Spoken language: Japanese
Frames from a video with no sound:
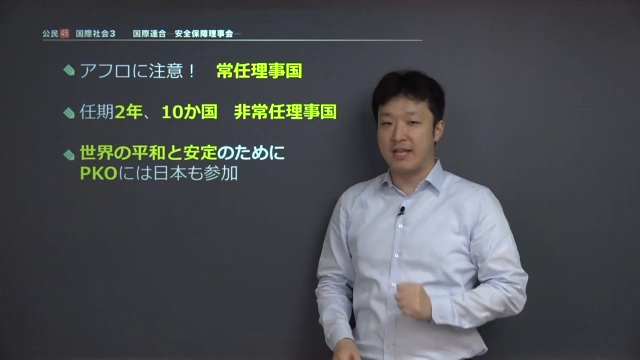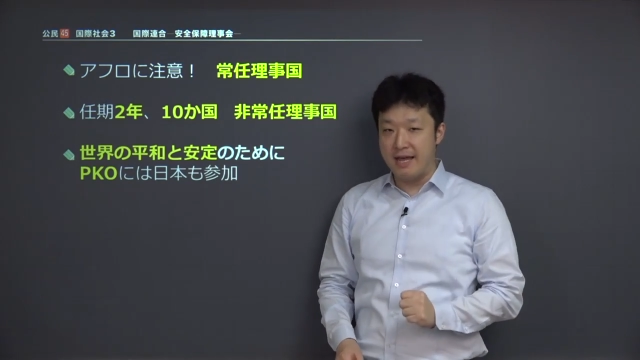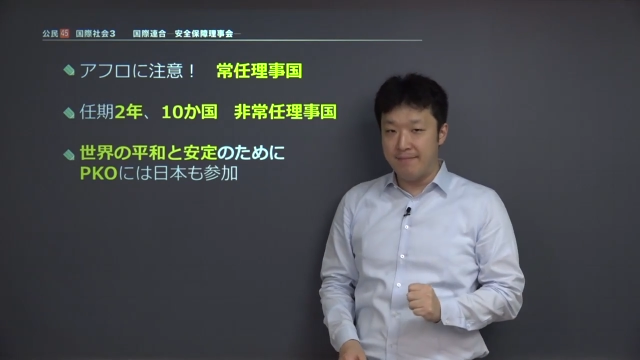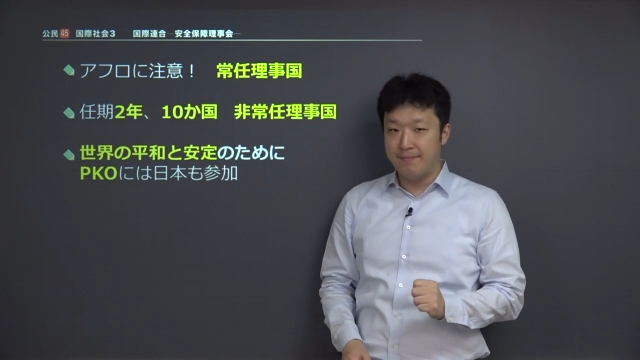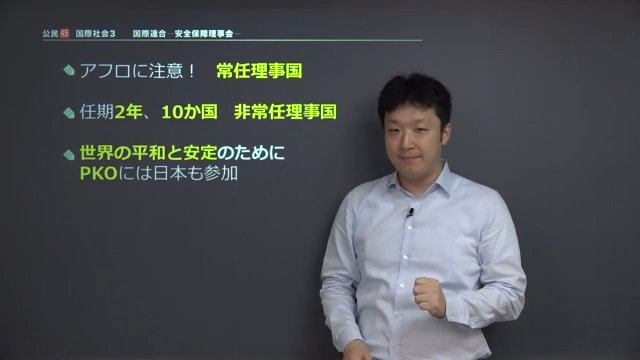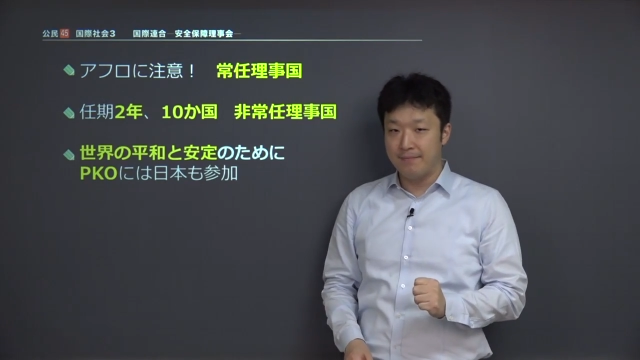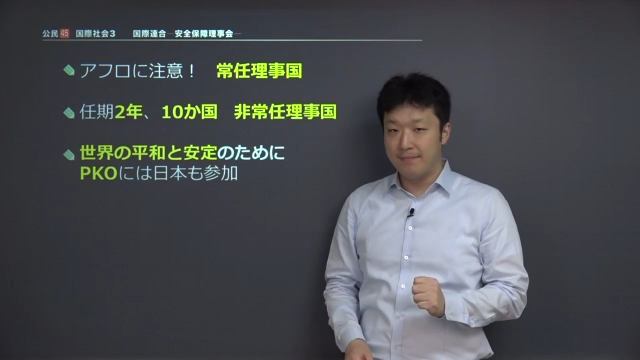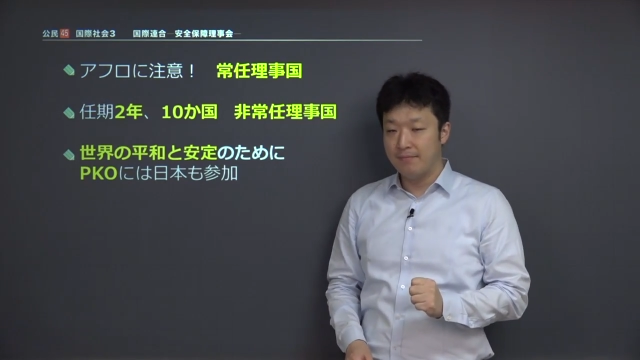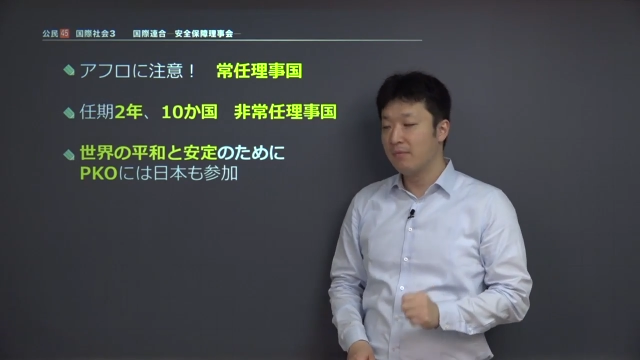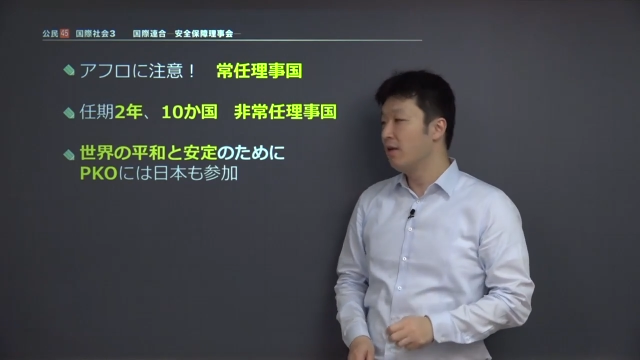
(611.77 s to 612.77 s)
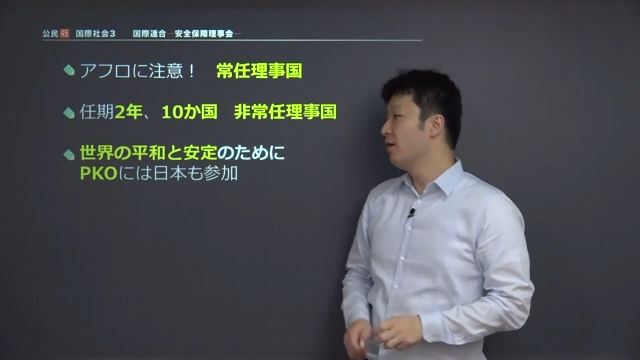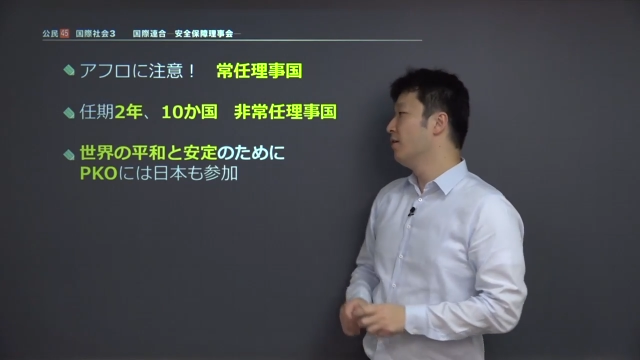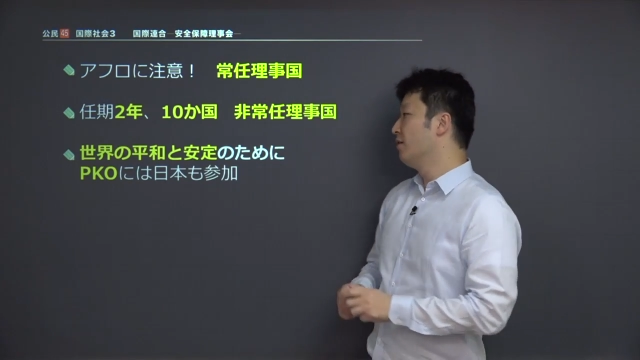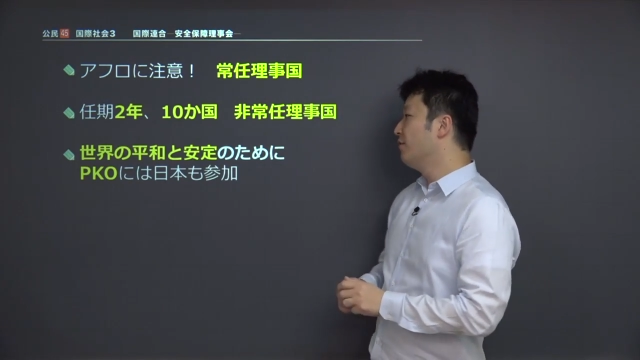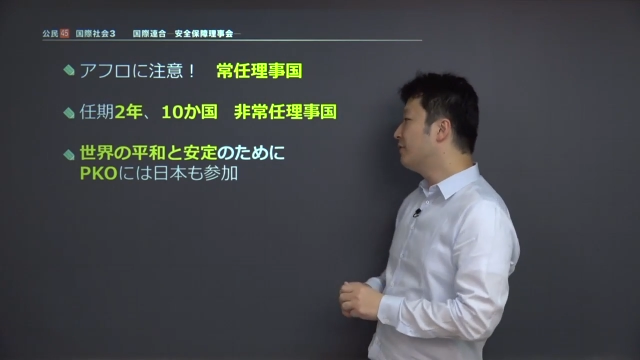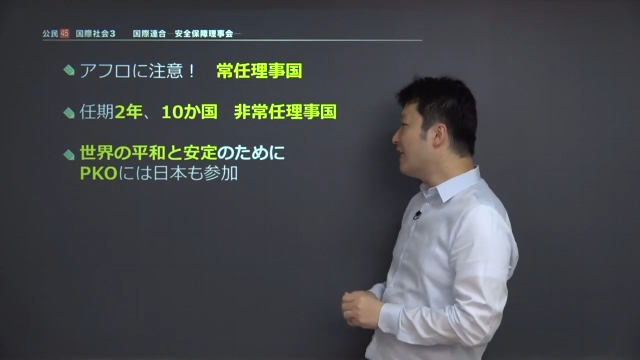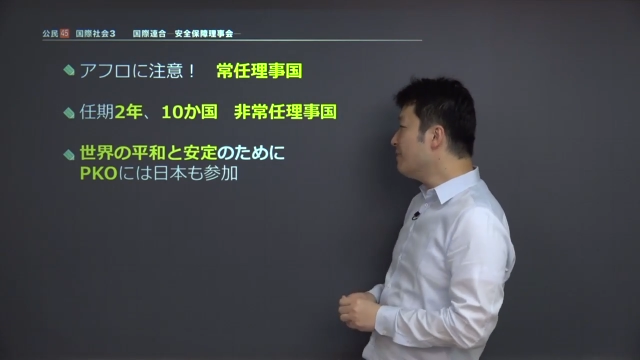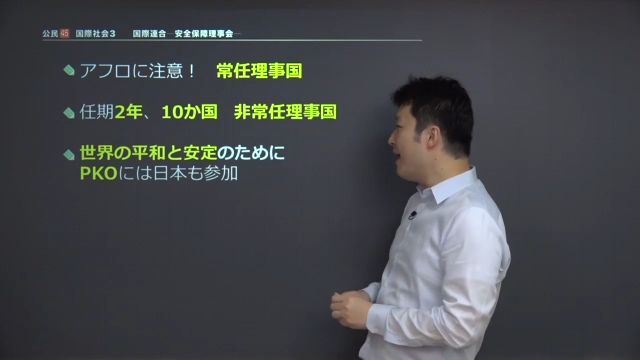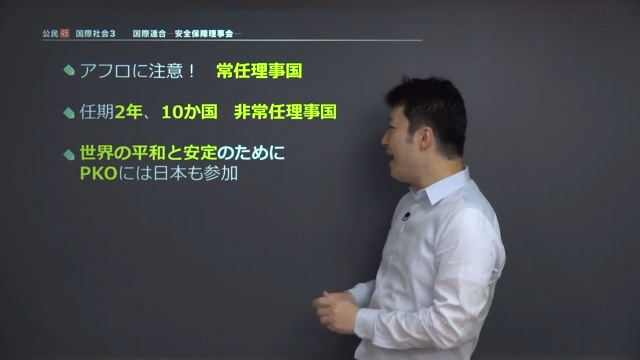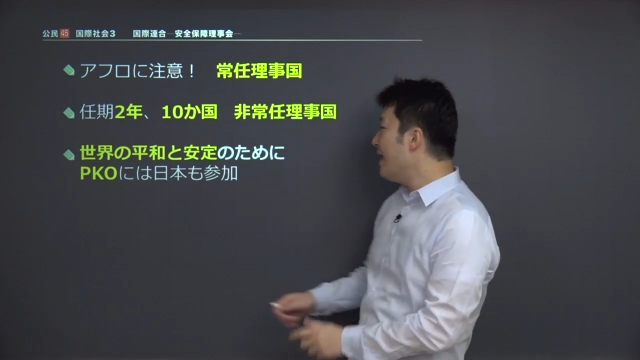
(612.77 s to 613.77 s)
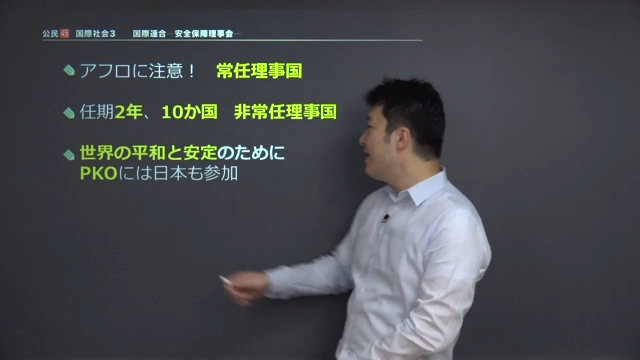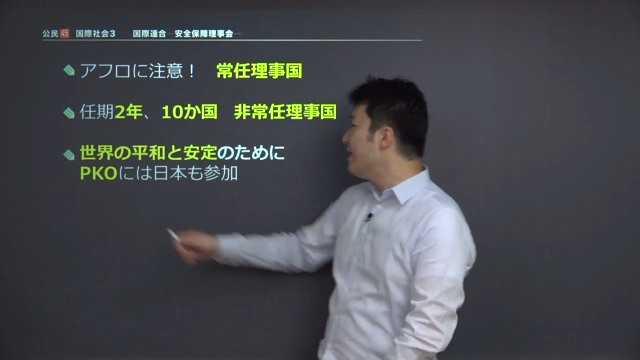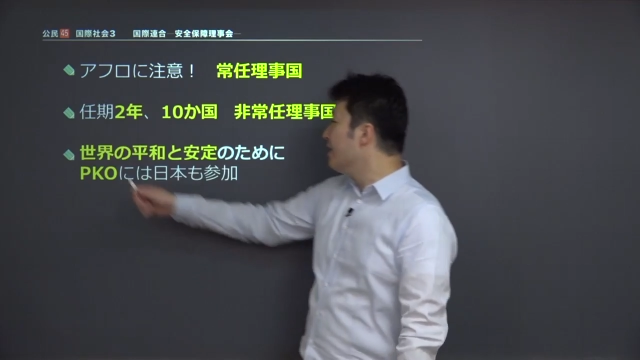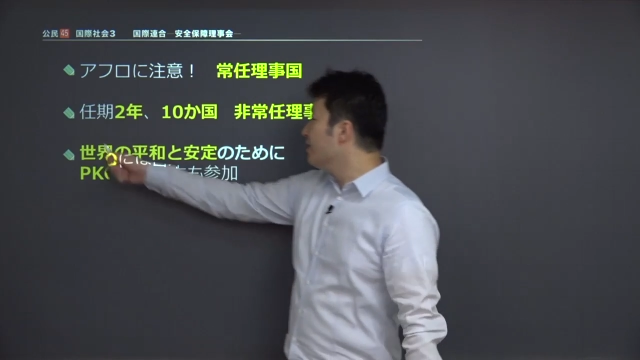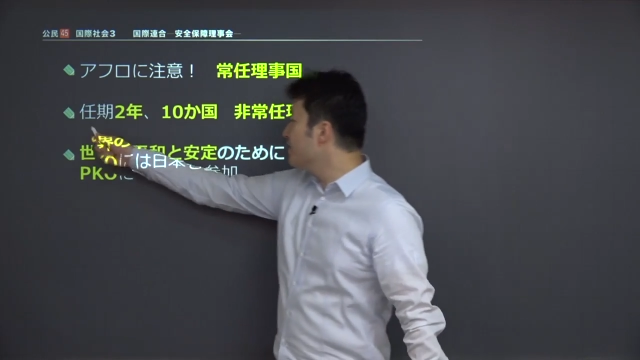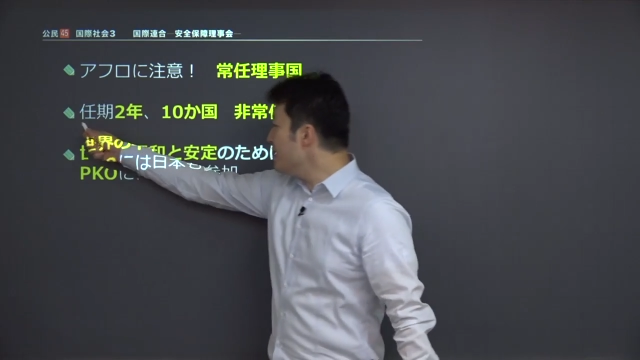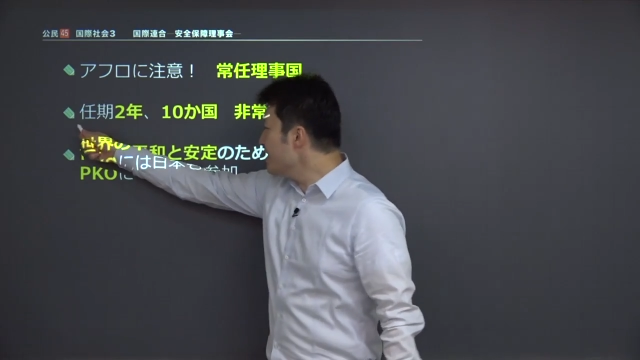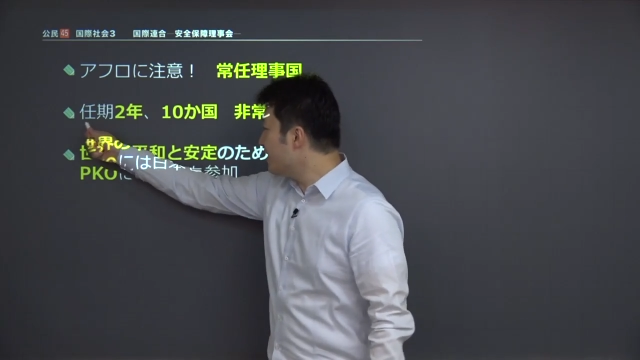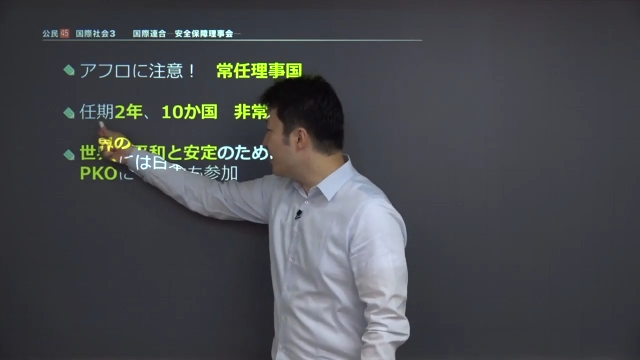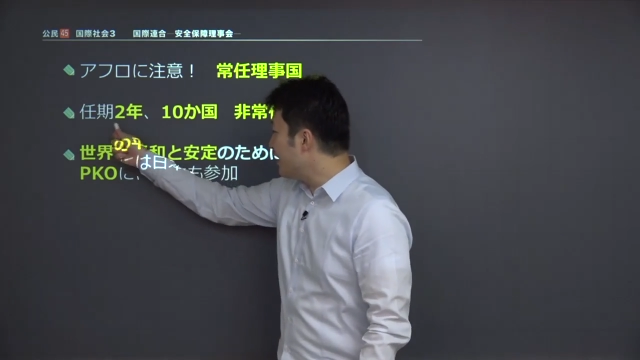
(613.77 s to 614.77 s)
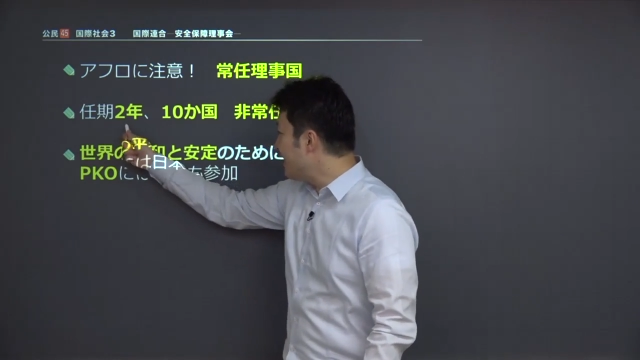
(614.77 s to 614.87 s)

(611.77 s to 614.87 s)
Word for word: ね。ふたつめ、任期